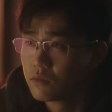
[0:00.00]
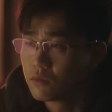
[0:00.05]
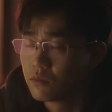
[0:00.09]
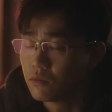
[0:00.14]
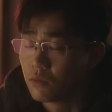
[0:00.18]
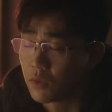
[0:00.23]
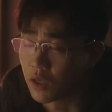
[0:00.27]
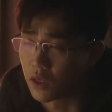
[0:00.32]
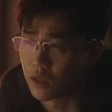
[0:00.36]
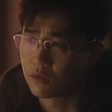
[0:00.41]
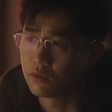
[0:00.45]

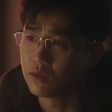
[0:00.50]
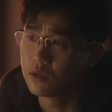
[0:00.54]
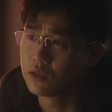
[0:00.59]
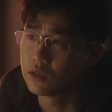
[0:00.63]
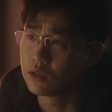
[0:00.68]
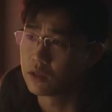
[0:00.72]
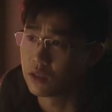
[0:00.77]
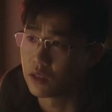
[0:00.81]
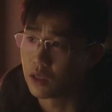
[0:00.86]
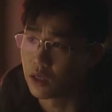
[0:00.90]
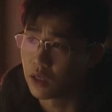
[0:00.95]
没问
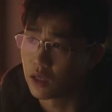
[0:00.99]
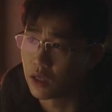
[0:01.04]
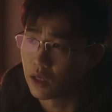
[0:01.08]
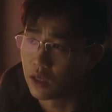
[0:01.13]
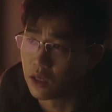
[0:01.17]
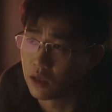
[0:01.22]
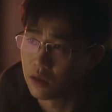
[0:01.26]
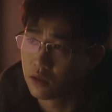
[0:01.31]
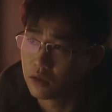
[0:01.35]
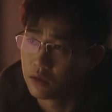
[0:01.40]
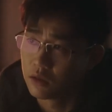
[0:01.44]
题
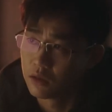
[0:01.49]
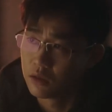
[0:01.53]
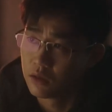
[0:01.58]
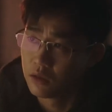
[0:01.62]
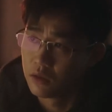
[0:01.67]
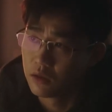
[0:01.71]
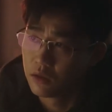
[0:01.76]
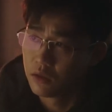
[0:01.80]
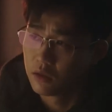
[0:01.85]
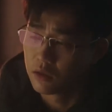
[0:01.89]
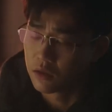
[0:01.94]
啊，
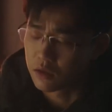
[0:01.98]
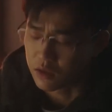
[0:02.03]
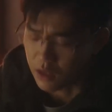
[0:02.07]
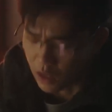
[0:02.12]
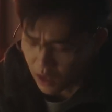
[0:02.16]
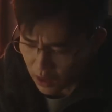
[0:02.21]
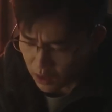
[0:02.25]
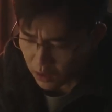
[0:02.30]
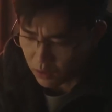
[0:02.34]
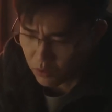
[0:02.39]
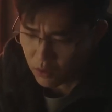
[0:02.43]
咱
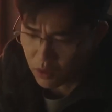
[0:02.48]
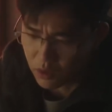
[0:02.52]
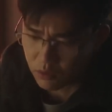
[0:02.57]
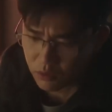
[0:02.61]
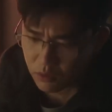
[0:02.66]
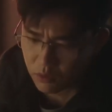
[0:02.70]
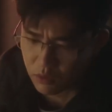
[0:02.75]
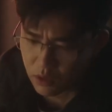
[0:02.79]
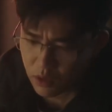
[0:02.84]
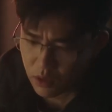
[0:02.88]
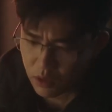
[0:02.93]
俩一块儿
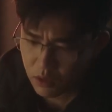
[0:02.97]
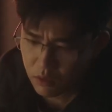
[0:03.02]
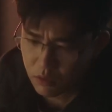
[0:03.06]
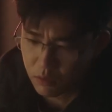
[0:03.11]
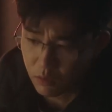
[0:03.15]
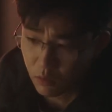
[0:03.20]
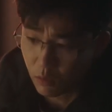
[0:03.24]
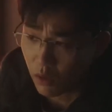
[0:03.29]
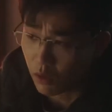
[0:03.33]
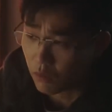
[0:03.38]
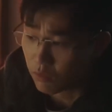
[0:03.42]
努力，
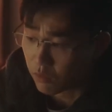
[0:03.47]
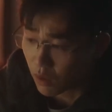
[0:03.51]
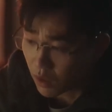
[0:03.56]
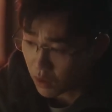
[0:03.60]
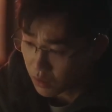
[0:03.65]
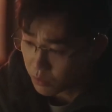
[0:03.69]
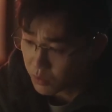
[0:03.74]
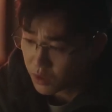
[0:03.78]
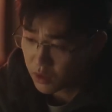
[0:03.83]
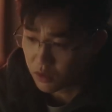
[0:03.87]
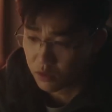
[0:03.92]
我玩
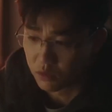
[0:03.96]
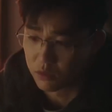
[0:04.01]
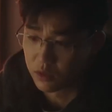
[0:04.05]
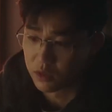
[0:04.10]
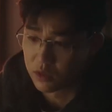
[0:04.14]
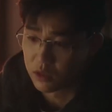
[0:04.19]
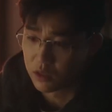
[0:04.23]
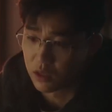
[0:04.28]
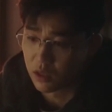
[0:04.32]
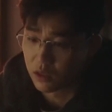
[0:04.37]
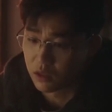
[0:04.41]
了命的
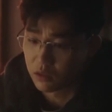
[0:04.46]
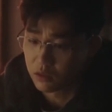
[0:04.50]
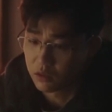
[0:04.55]
赚钱，